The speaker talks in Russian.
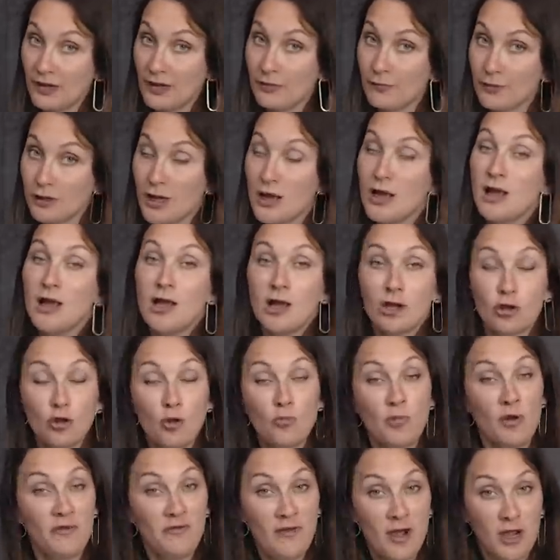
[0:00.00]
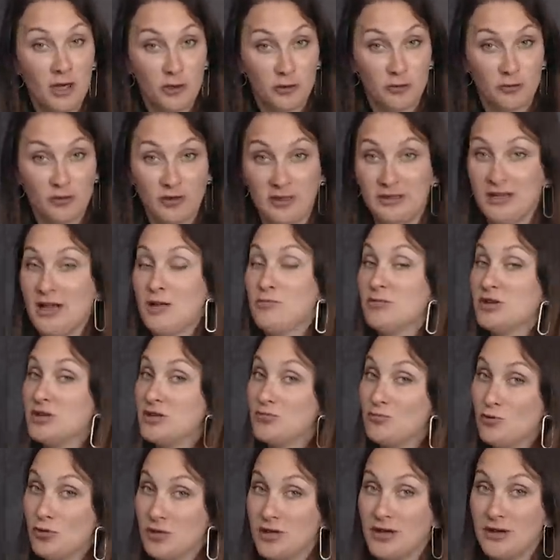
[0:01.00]
Вот. Но по факту, когда мы
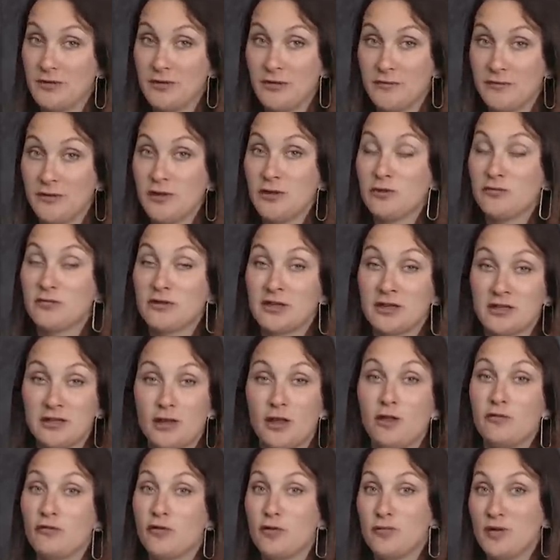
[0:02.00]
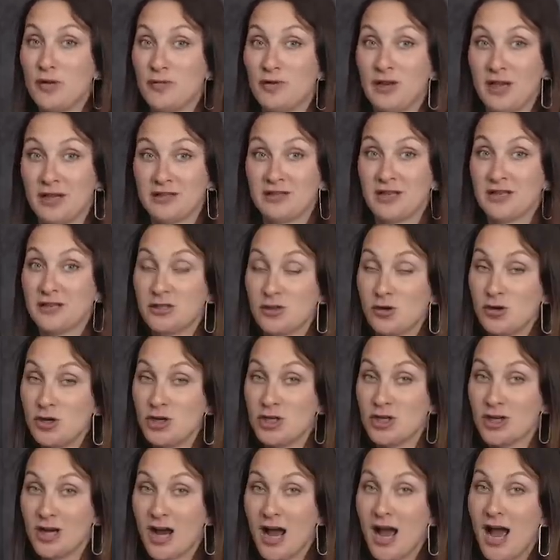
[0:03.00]
смотрим на вот эту вот расстановку мебели от
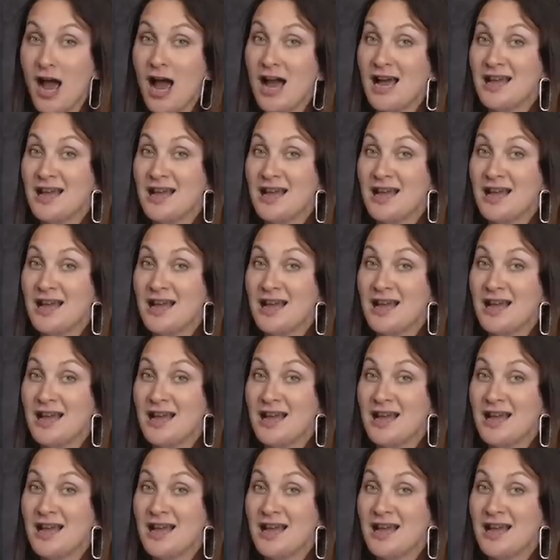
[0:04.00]
застройщика,